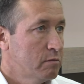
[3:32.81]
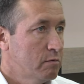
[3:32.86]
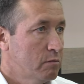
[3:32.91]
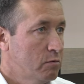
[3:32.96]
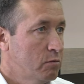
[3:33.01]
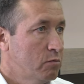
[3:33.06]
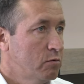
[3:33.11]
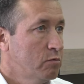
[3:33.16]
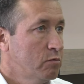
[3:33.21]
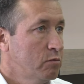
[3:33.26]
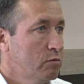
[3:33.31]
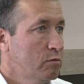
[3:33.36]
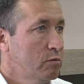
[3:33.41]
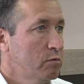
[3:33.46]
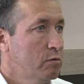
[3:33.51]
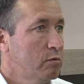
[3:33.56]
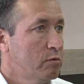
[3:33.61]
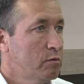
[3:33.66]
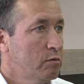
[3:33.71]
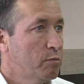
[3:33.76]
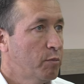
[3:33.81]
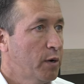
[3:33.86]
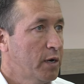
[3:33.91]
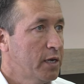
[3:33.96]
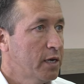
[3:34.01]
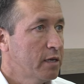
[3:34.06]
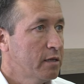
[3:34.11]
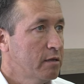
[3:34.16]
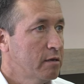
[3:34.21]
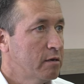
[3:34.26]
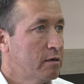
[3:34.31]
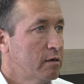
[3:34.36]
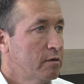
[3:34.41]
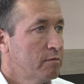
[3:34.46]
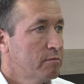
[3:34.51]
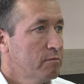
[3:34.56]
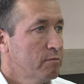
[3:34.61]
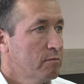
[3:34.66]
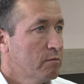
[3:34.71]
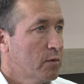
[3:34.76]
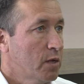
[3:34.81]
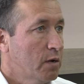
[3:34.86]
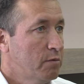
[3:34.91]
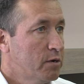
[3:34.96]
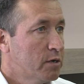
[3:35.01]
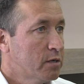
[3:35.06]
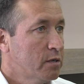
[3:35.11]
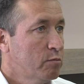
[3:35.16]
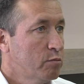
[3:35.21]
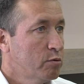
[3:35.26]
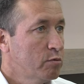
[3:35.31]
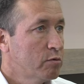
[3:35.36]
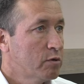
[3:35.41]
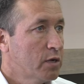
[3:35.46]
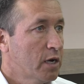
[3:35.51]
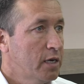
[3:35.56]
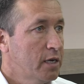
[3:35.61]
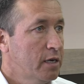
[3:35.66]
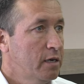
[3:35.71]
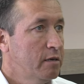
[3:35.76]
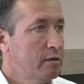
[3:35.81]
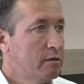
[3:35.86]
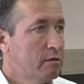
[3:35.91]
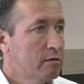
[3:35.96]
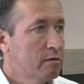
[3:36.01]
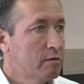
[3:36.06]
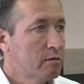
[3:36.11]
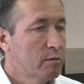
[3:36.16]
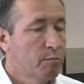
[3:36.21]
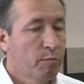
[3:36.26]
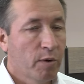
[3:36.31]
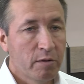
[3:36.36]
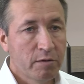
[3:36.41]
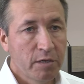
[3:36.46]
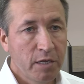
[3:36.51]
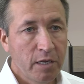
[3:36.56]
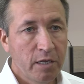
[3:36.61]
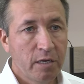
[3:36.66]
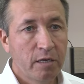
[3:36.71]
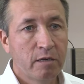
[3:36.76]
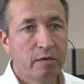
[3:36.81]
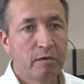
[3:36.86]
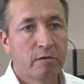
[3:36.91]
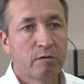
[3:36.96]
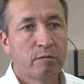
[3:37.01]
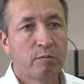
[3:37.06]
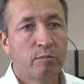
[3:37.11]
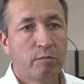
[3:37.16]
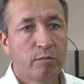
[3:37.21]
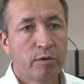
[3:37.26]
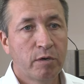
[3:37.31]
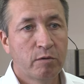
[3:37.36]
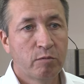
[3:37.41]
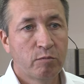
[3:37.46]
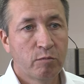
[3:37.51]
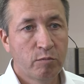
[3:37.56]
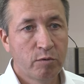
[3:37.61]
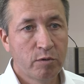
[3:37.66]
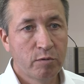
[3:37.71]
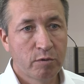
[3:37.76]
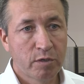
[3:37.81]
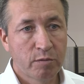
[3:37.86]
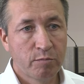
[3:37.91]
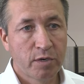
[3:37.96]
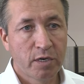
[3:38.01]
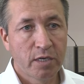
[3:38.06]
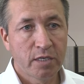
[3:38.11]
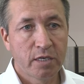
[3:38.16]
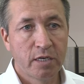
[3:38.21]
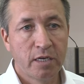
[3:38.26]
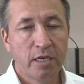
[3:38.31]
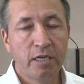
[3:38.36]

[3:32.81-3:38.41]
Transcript: Ну, понятно, наверное, будут какие-то дополнения, поэтому будем разбираться